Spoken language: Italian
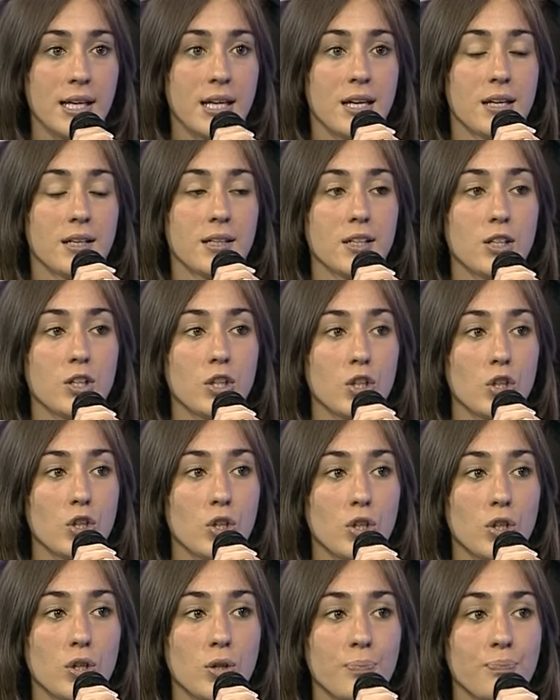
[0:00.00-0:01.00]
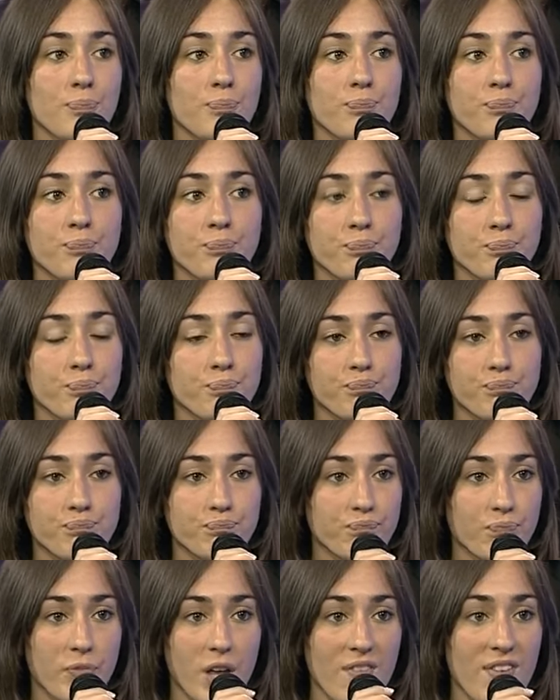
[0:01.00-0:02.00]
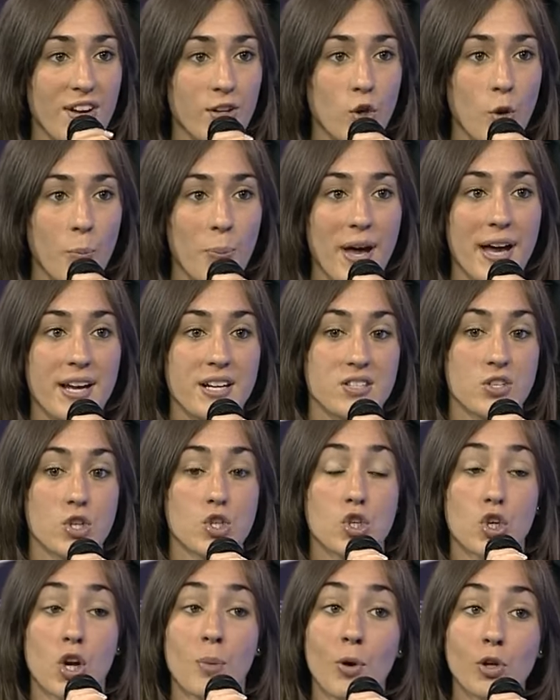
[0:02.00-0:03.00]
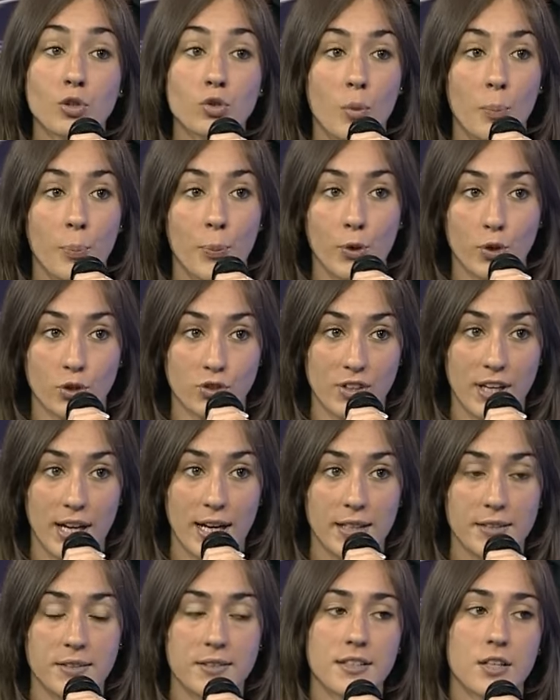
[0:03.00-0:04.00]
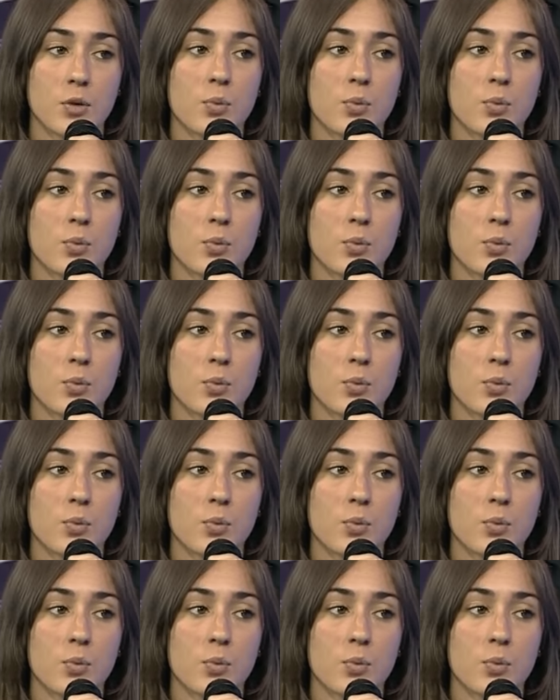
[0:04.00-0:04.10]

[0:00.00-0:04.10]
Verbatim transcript: Ehm, che vanno persi sono molto importanti,